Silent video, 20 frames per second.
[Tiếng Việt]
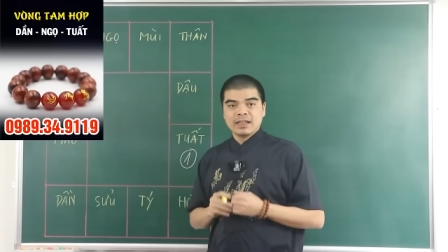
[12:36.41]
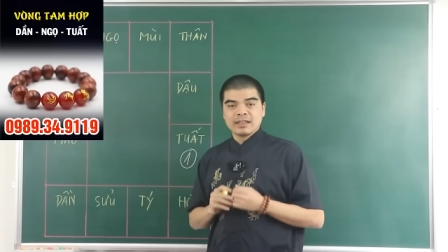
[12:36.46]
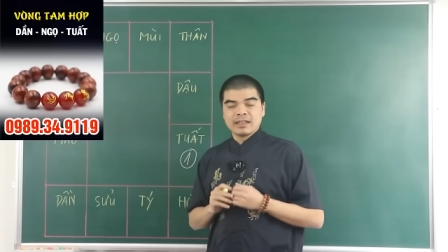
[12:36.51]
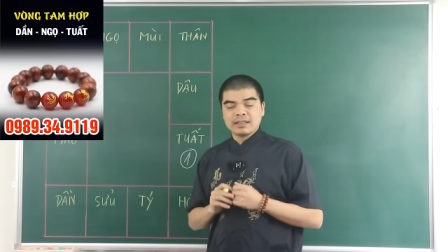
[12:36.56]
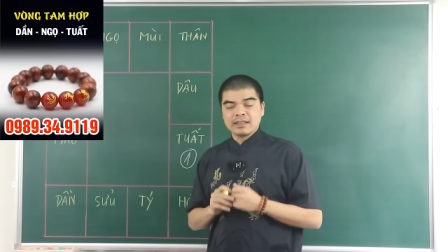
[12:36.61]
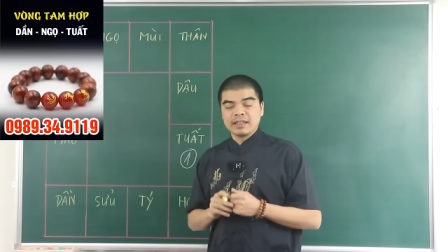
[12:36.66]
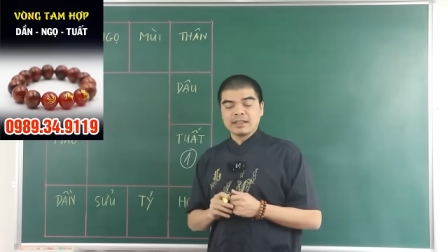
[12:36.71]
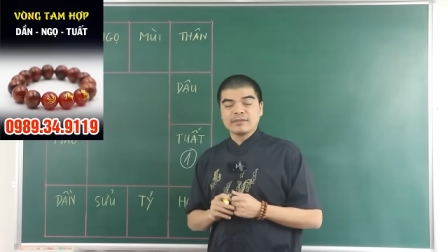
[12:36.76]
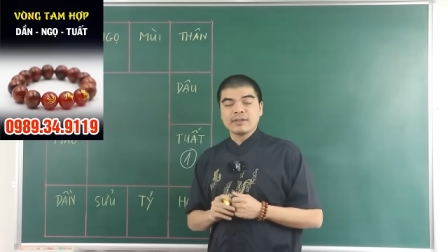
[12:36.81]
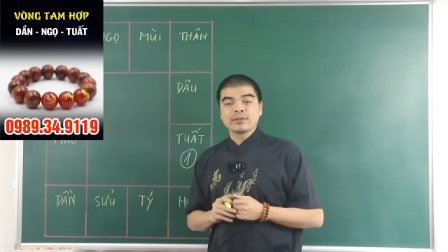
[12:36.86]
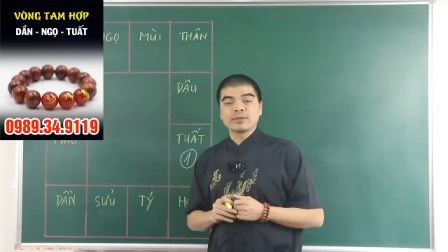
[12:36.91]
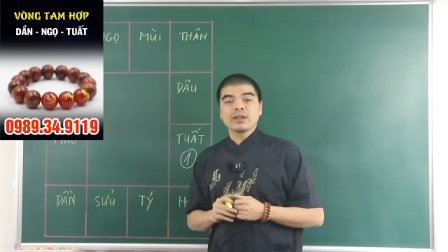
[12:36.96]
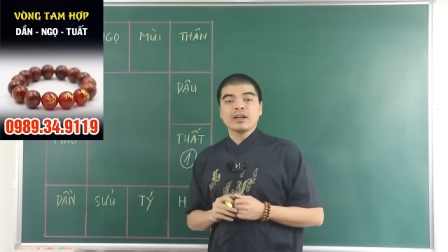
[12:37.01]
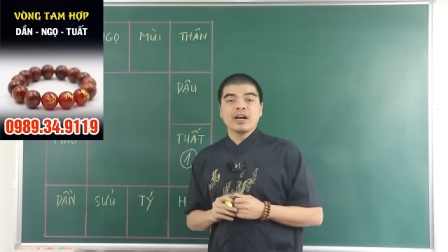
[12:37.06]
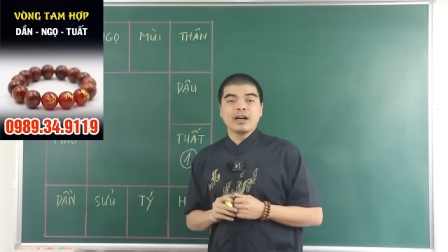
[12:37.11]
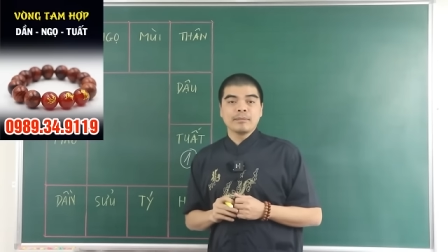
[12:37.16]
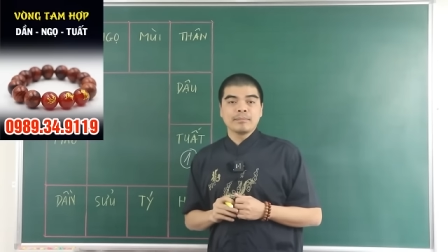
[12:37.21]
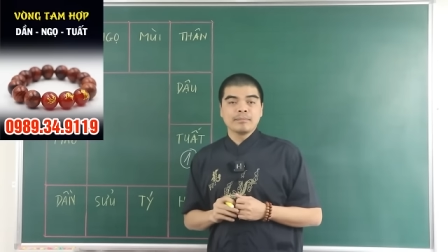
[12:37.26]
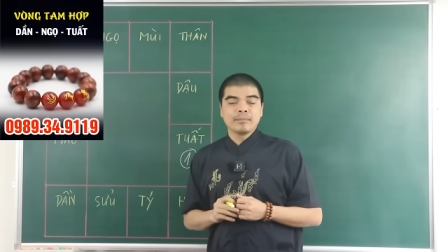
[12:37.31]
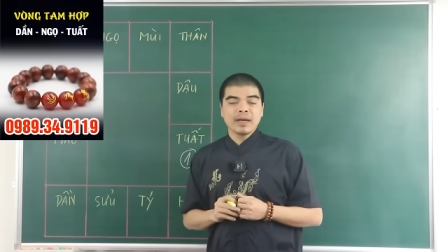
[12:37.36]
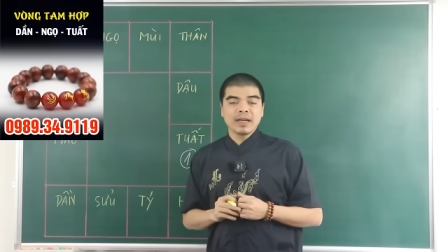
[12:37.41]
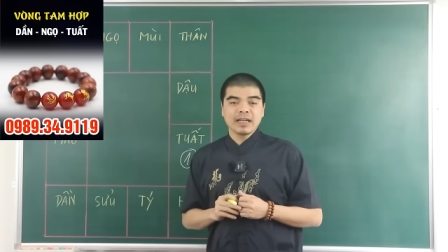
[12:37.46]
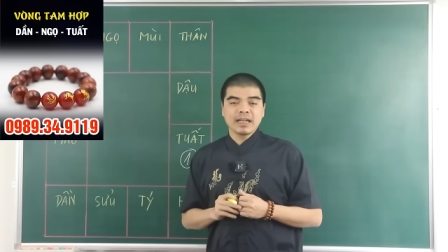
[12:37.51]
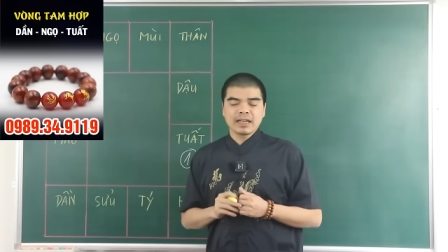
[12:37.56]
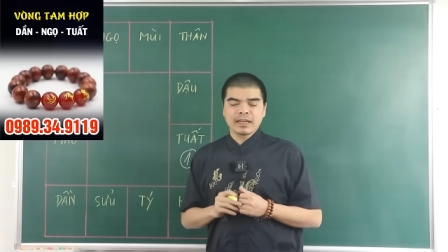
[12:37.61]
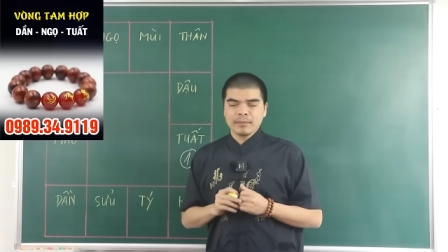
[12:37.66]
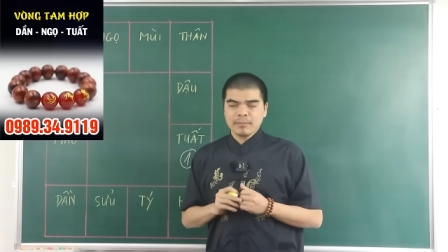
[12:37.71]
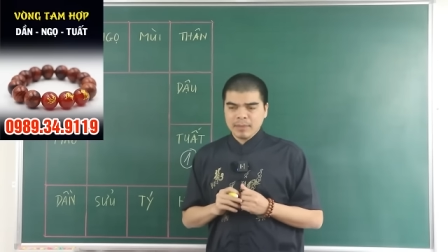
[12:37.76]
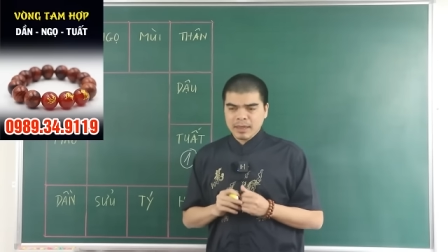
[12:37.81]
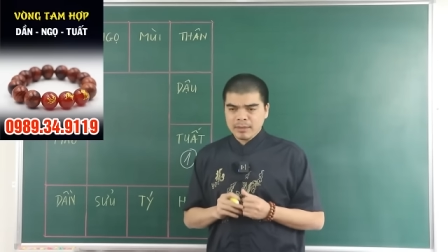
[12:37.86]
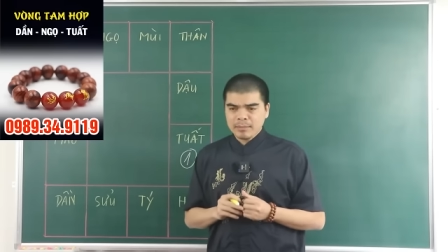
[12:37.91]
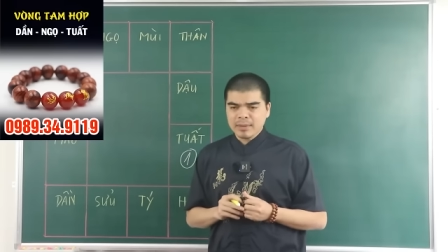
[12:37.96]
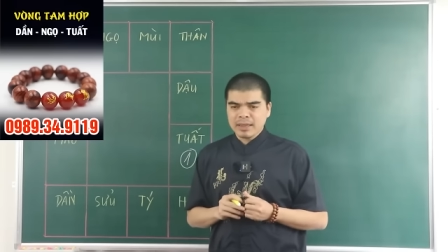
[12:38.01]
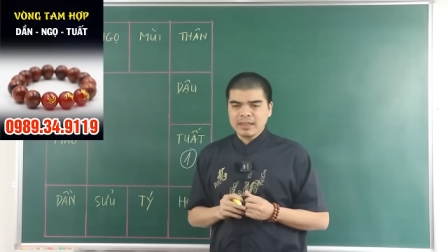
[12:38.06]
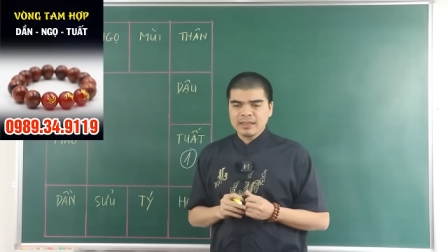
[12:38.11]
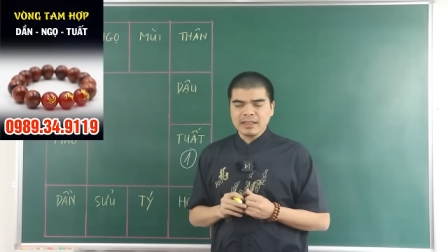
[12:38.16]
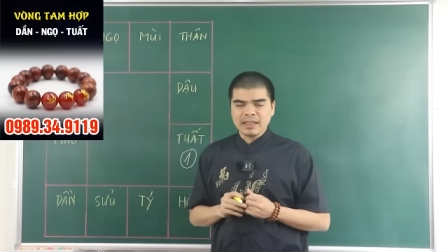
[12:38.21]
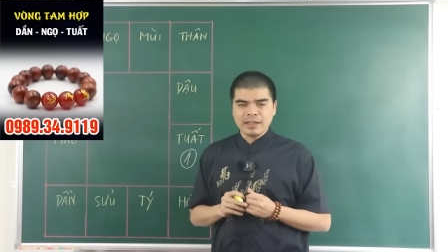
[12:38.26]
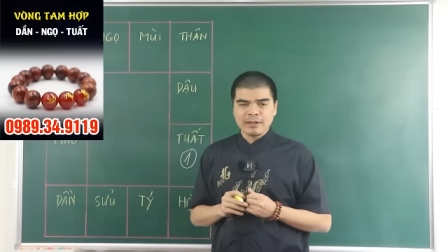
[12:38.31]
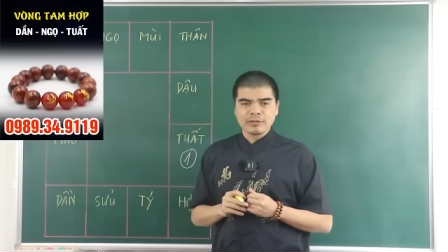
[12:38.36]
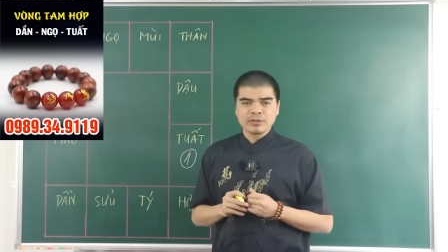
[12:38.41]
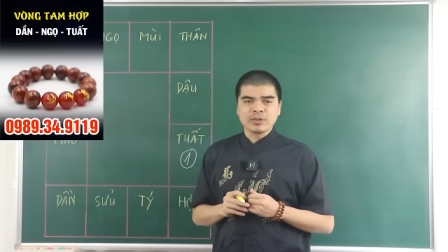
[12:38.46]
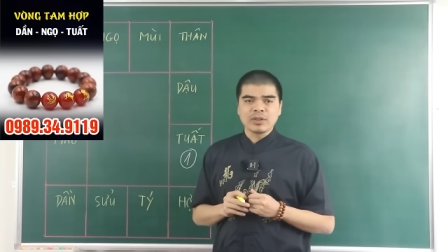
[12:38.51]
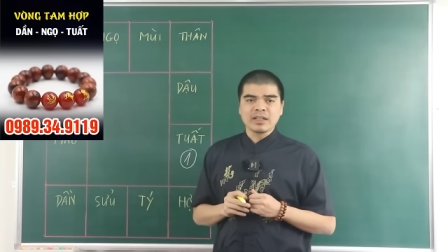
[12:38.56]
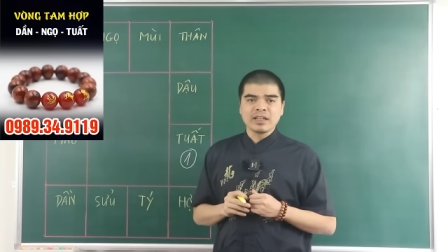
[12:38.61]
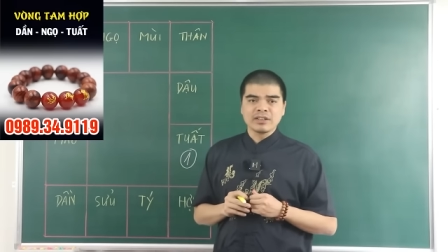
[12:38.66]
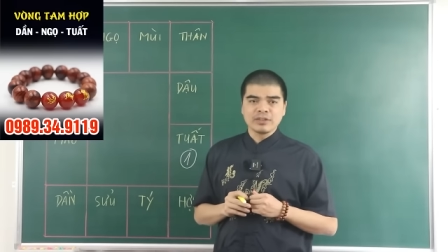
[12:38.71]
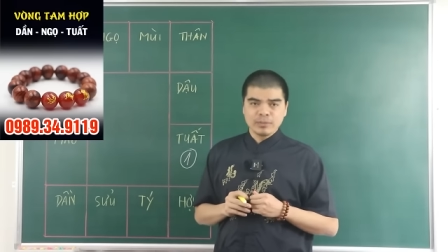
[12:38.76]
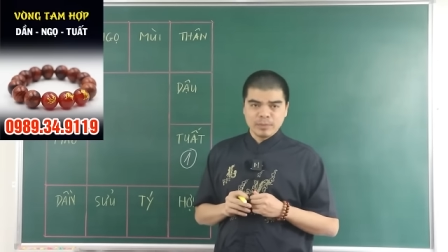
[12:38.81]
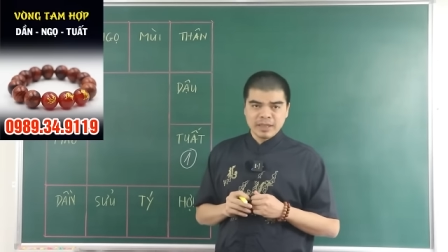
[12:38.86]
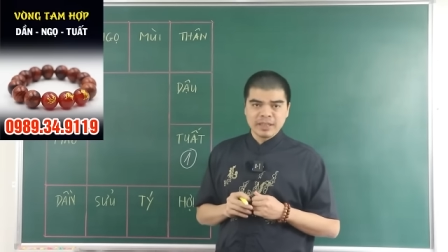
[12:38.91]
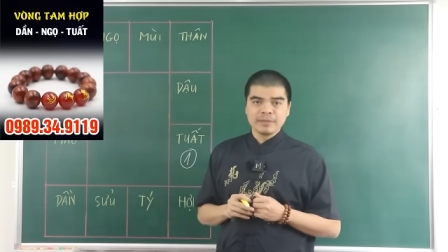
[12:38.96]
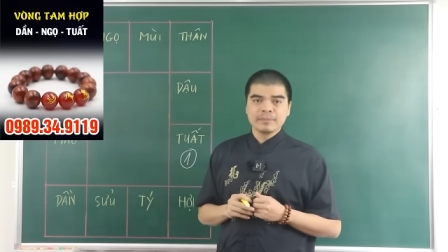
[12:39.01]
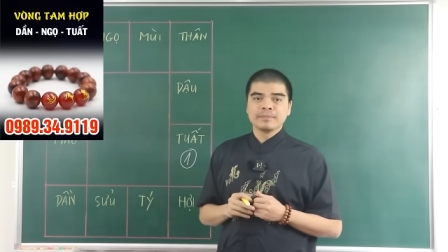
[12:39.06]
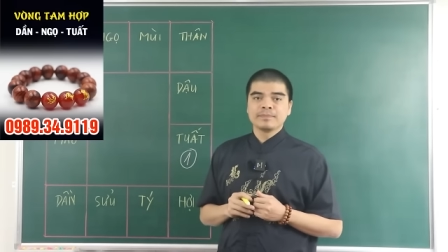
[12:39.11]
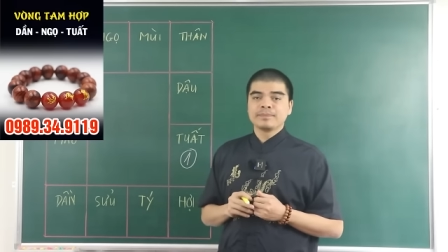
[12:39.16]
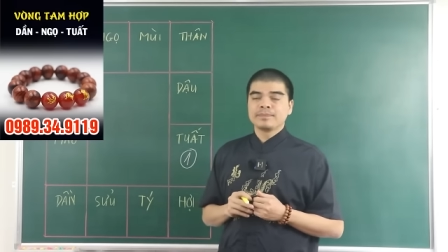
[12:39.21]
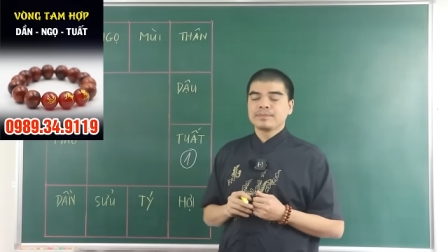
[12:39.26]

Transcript: để thỉnh vòng tam hợp mang lại cái may mắn tài lộc trọn đời cho mình.